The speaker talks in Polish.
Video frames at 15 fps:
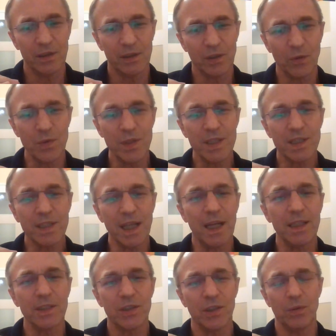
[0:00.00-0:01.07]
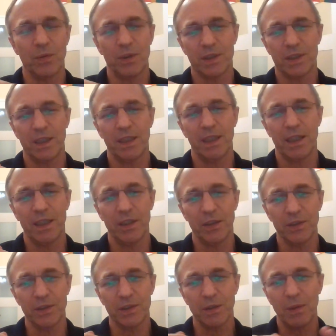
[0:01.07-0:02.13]
tą instancją
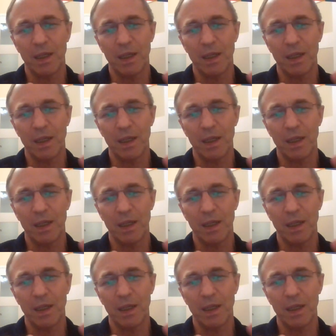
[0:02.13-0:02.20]
oceniającą,